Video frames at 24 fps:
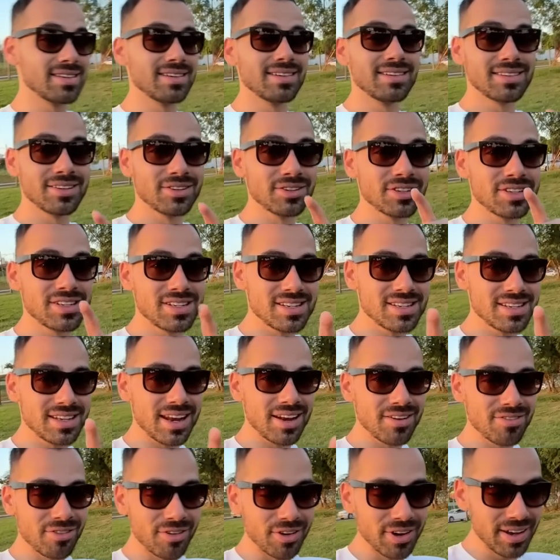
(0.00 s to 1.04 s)
Então já se
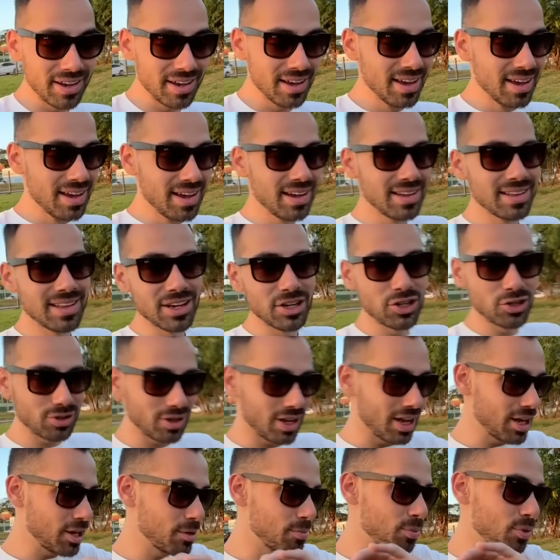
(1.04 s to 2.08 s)
inscrevam aí e deixa o
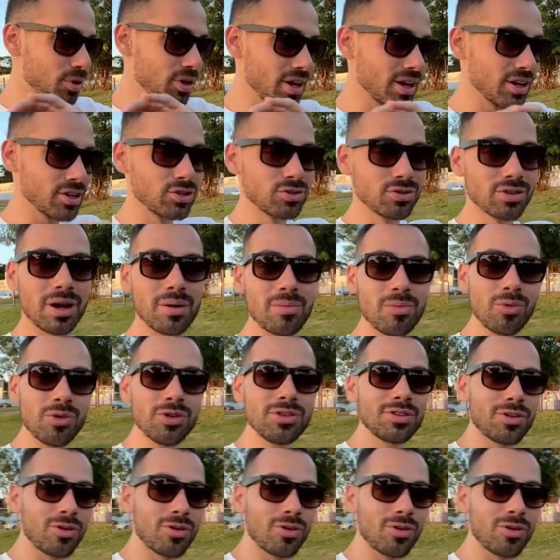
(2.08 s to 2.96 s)
like porque ajuda muito.